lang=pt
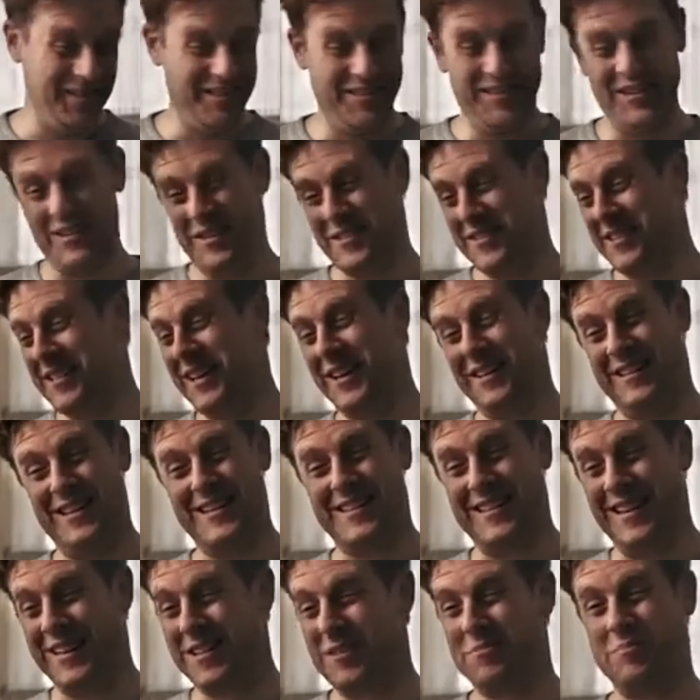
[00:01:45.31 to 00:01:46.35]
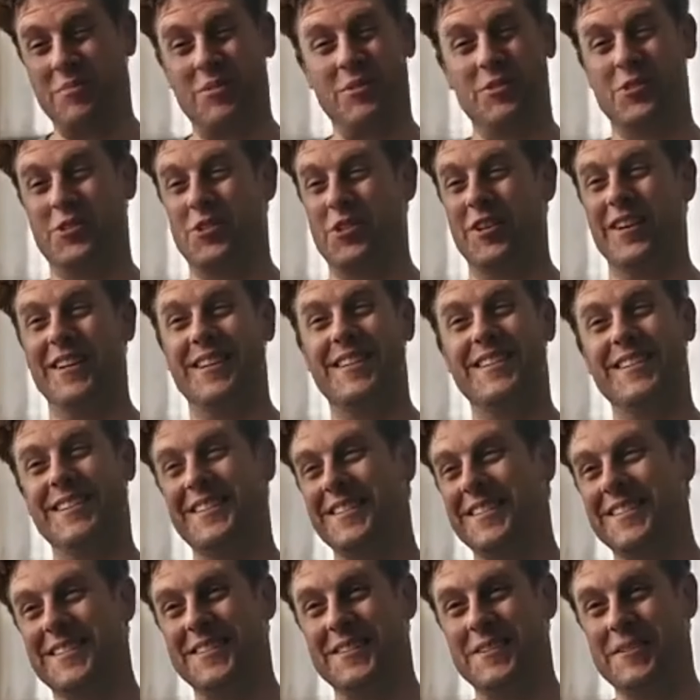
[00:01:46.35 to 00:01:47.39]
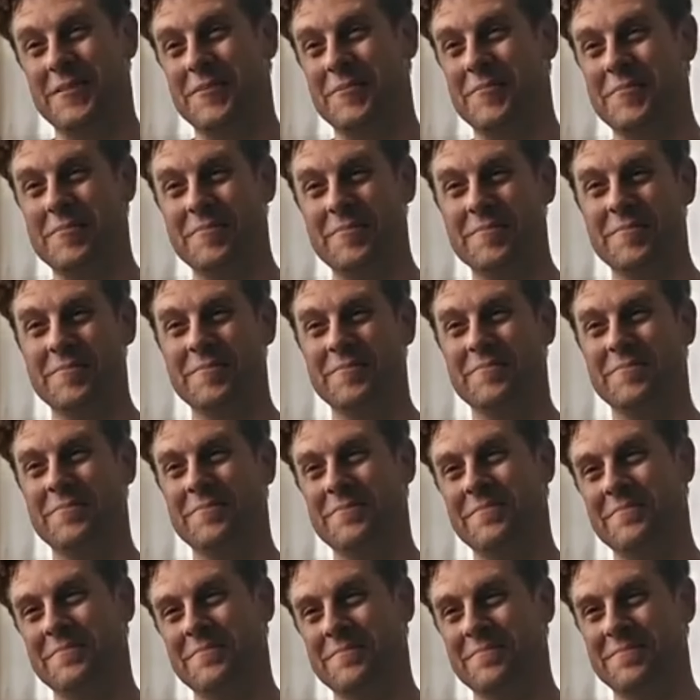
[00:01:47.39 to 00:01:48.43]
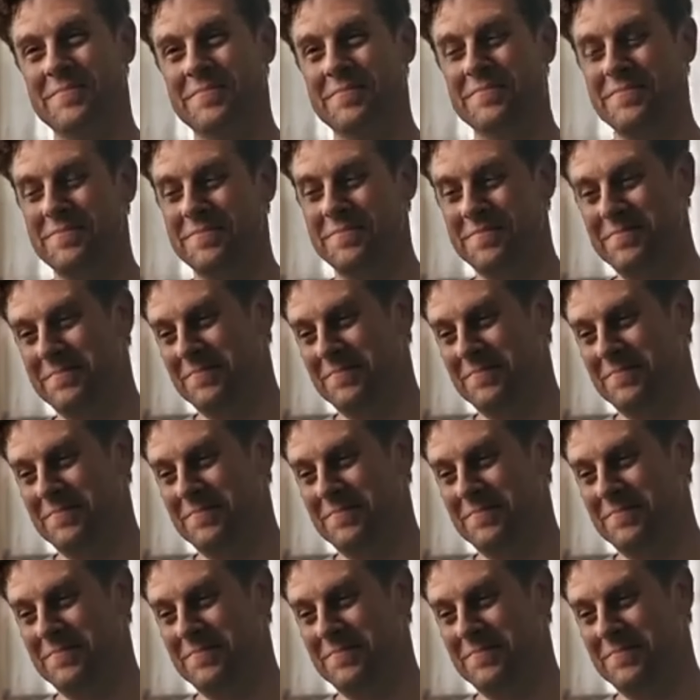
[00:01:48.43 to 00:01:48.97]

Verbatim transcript: é derrubado por algo ali que mexe no nosso